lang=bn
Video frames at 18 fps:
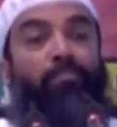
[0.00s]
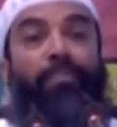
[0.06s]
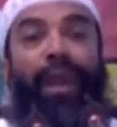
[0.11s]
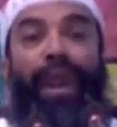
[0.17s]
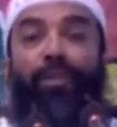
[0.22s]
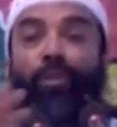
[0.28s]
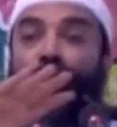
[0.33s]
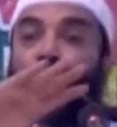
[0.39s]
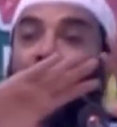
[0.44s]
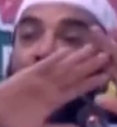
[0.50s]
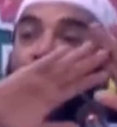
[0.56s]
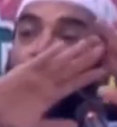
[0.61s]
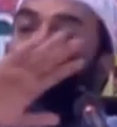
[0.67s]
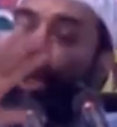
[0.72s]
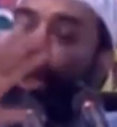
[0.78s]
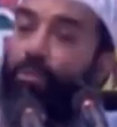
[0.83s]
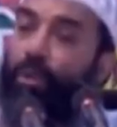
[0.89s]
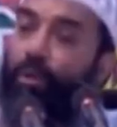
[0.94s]
মানুষের
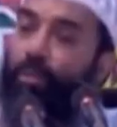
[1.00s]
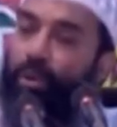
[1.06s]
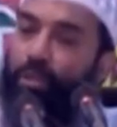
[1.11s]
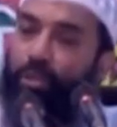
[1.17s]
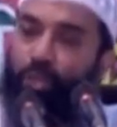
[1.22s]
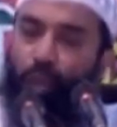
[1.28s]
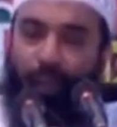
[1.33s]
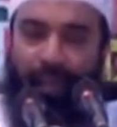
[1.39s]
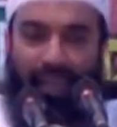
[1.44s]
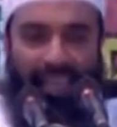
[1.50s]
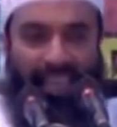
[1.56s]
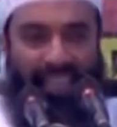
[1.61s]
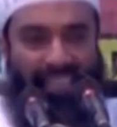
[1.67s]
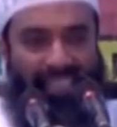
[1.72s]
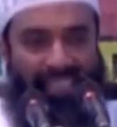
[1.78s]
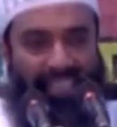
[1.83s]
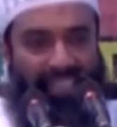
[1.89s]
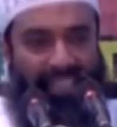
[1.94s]
জন্ম বন্ধ হয়ে
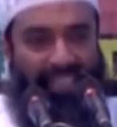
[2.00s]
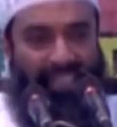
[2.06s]
গিয়েছে